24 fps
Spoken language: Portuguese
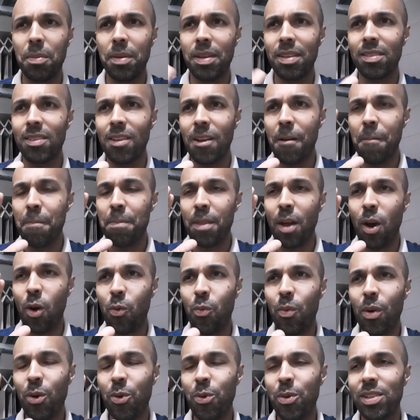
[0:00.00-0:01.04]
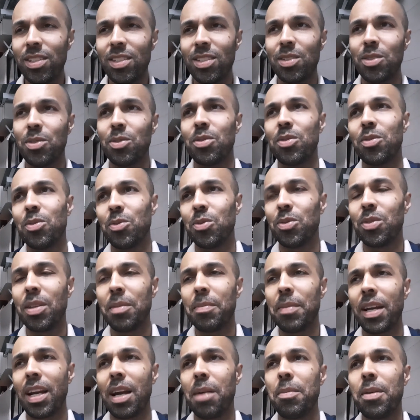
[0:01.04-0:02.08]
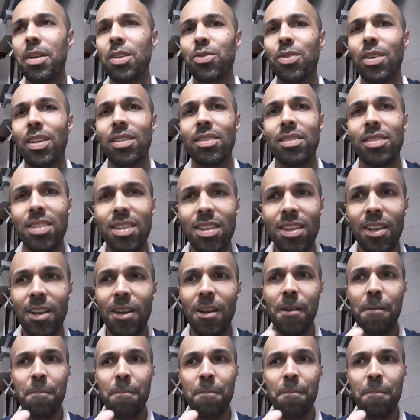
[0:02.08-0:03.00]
mas alguma coisa no, na minha cabeça fala assim,